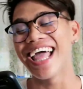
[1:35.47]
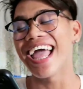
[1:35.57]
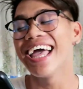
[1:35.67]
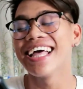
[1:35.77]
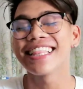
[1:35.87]
Hindi.
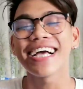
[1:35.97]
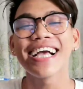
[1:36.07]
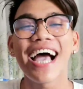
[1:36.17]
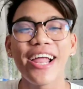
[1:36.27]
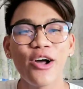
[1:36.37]

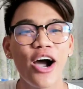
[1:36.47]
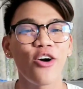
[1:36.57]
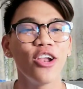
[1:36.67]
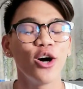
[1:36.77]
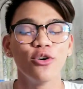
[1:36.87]
Taga ano
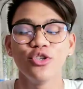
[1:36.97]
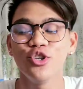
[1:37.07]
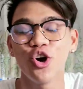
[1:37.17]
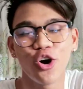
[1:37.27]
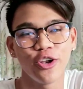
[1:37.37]
ako, La
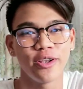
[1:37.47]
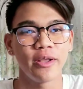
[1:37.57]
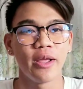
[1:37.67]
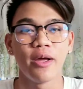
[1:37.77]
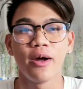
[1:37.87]
Union.
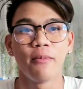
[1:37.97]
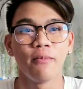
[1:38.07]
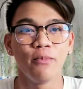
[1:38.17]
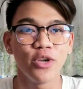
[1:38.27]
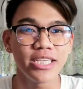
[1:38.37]

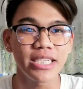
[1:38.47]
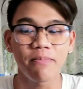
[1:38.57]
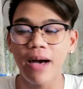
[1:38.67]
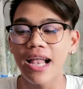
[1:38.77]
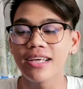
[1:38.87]

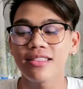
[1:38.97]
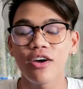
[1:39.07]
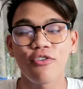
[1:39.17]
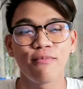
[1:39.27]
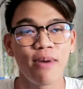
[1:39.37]

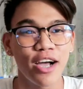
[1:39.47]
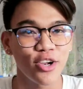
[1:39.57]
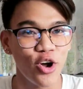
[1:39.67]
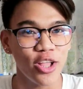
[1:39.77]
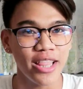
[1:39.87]
Municipality of
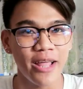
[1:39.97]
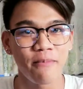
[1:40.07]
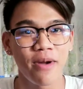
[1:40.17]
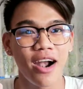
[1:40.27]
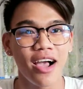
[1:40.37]

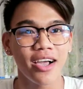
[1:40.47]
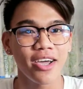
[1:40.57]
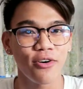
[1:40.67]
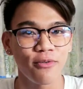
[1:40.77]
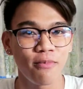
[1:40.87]
Bacnotan,
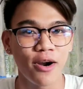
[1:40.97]
Barangay of